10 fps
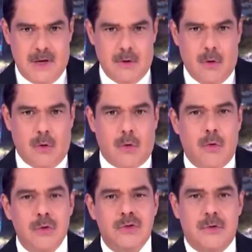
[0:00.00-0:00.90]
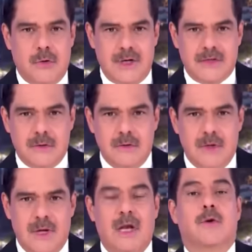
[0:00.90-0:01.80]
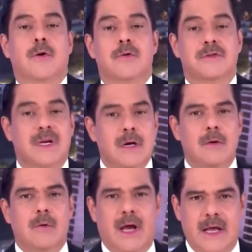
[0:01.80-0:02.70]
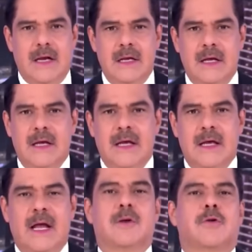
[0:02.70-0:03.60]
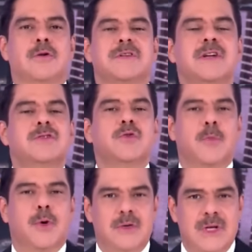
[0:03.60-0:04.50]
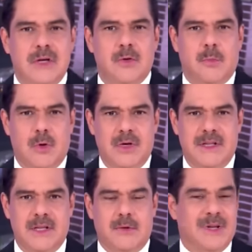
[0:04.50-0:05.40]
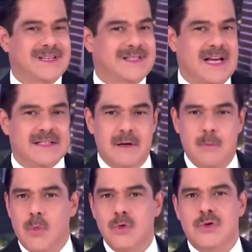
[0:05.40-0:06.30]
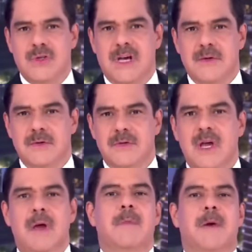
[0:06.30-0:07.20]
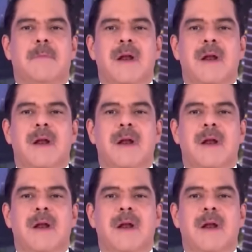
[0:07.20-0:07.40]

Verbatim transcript: Pero justo eso, el conocerlo a él, el conocer su proyecto político desde hace muchos años me